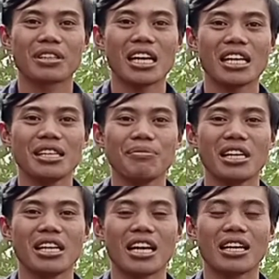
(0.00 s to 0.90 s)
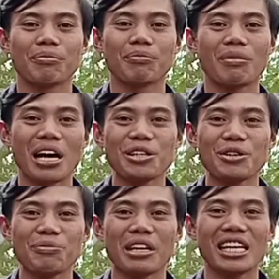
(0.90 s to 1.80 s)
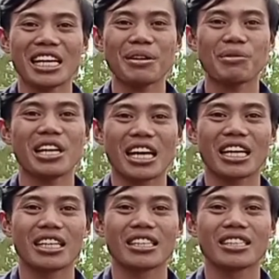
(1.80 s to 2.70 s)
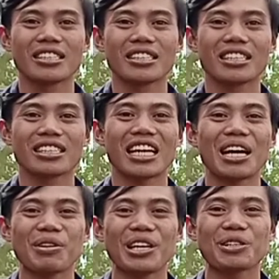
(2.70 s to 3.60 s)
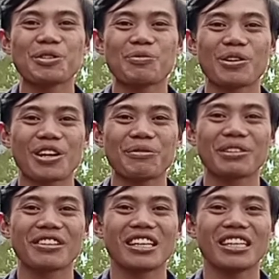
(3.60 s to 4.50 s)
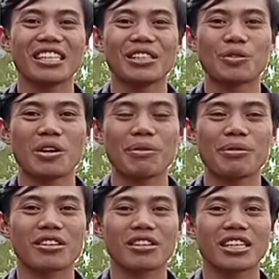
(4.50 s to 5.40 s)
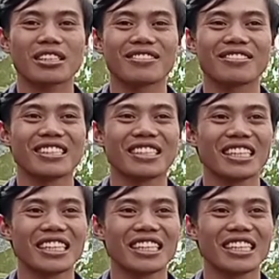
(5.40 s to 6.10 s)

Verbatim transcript: petani milenial, maju, mandiri, modern. Assalamualaikum warahmatullahi wabarakatuh.